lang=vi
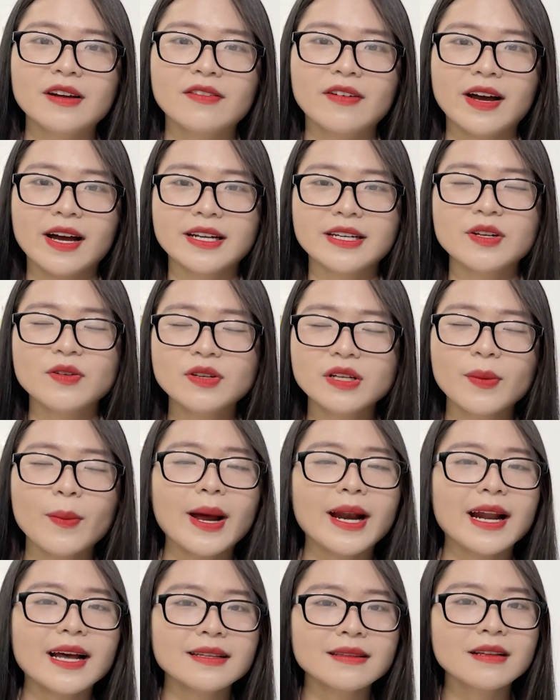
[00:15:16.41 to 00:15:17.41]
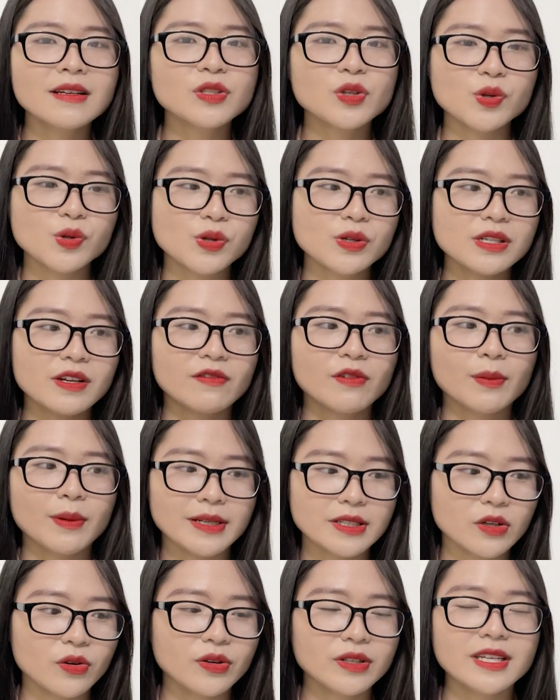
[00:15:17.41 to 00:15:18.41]
Và nếu như các bạn đã từng sử dụng sản phẩm
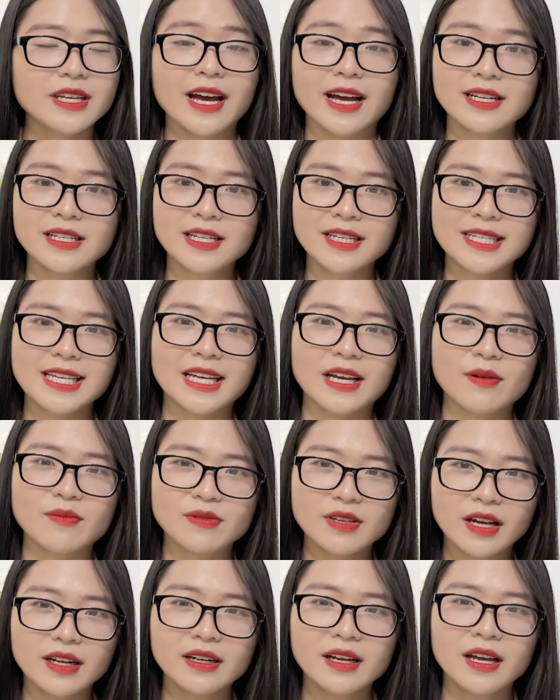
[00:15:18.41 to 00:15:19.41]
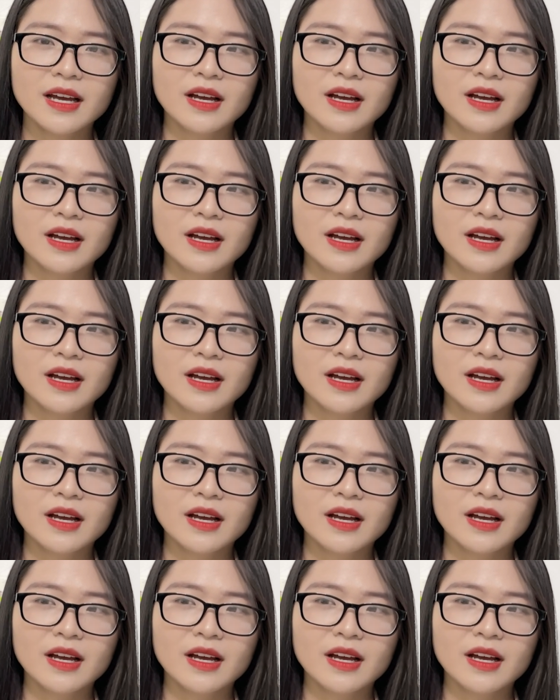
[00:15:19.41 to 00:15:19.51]
này rồi thì hãy chia sẻ cảm nhận,